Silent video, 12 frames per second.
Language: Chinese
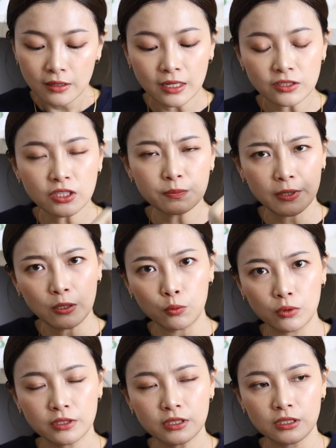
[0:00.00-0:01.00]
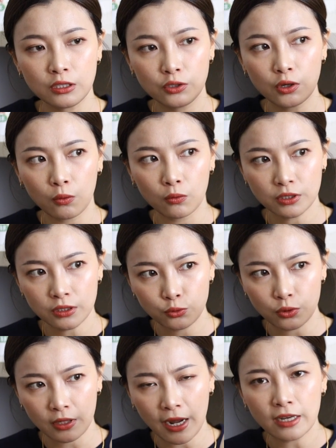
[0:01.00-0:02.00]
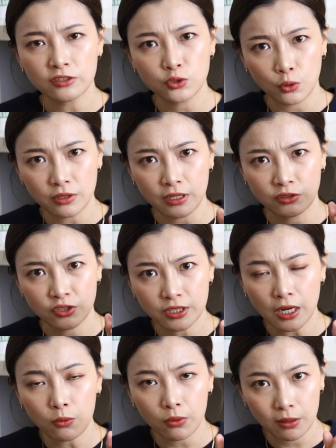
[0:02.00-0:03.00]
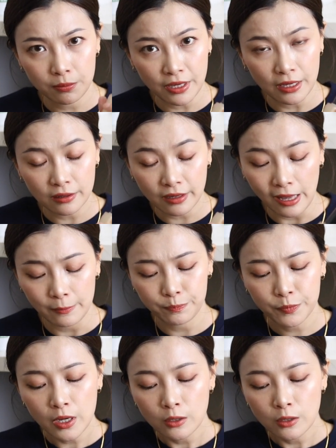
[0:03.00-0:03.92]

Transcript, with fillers: 那这瓶我自己用，我是觉得它是有点稍微偏干，